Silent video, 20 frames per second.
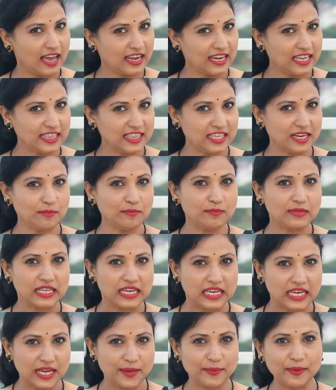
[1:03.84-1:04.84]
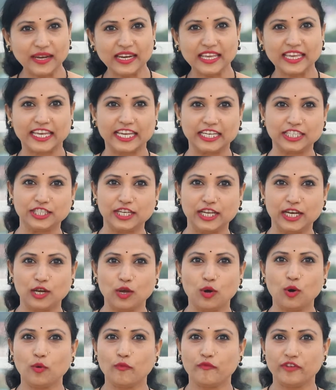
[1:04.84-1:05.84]
అనంతరం లివర్
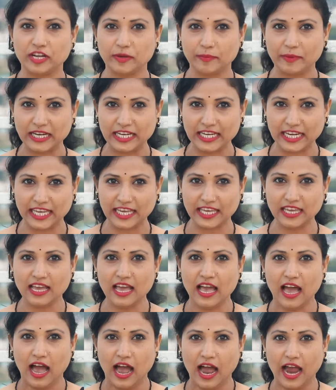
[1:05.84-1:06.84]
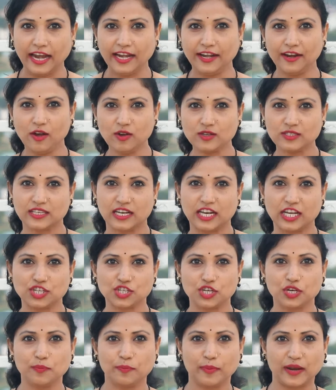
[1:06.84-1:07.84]
కిడ్నీలో విటమిన్ డి
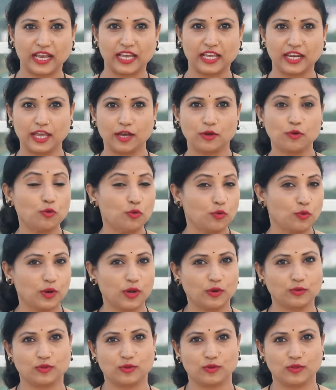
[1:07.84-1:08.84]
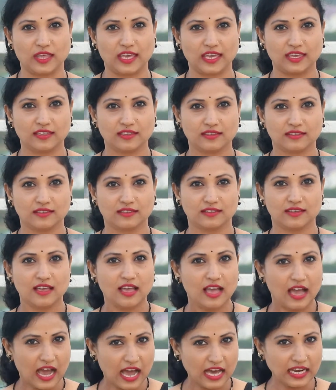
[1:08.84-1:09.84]
హైడ్రాక్సిలేషన్ ప్రక్రియకు గురవుతుంది
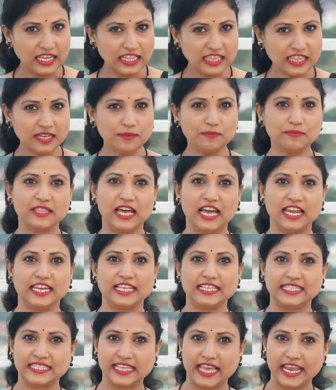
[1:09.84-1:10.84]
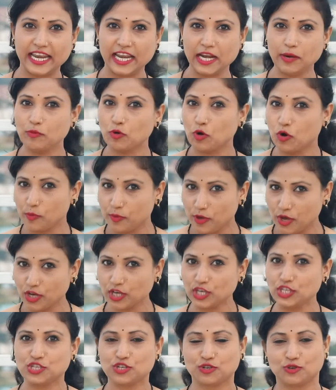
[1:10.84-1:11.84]
అనంతరం దాన్ని శరీరం
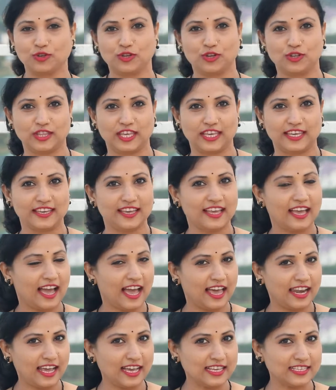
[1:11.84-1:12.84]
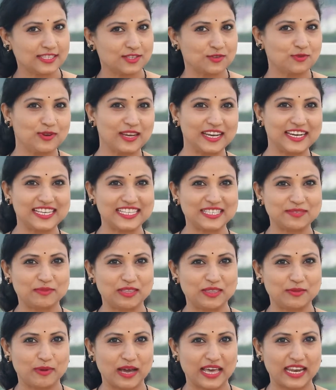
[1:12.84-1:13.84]
ఉపయోగించుకుంటుంది అలా
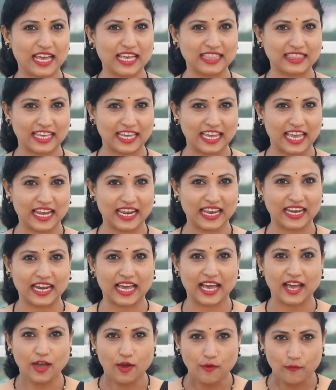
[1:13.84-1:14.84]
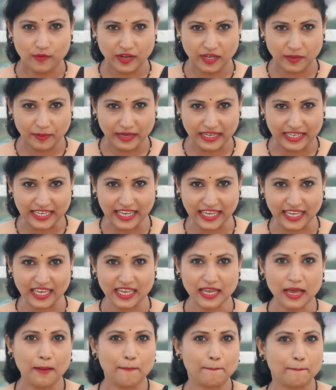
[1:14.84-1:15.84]
సూర్యరశ్మి ద్వారా తయారైన విటమిన్ డి
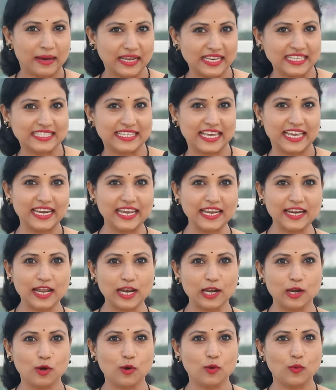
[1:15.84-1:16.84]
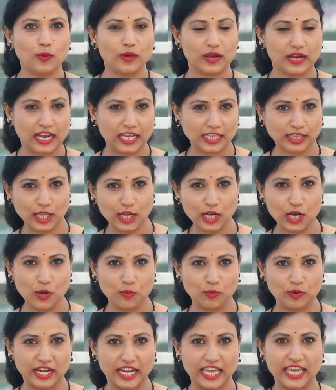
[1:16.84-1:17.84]
మన శరీరంలో రక్తంలో
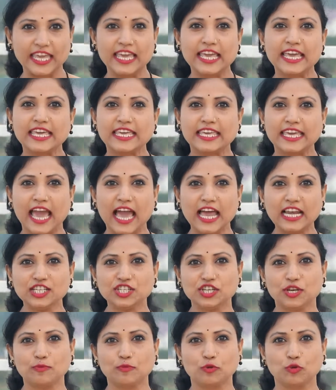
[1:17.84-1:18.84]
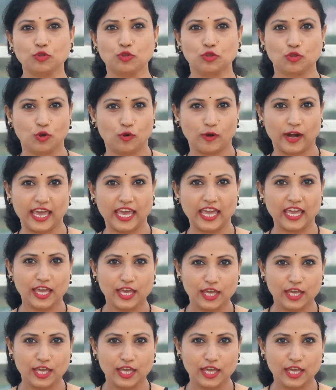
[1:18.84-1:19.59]
ఉండి కాల్షియంకు తోడే